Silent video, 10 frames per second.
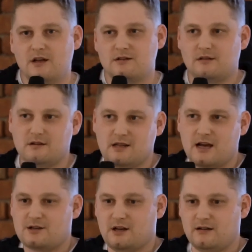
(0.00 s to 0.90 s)
Co to
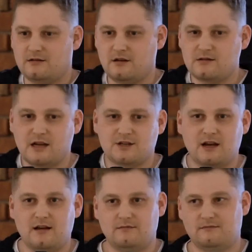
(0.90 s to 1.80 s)
oznacza? To
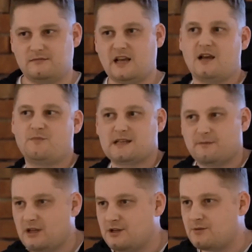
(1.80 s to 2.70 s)
oznacza tak jakby
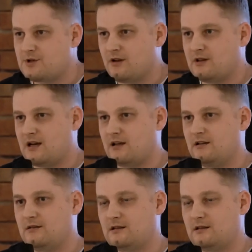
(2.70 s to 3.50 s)
zamknięcie przeglądarki.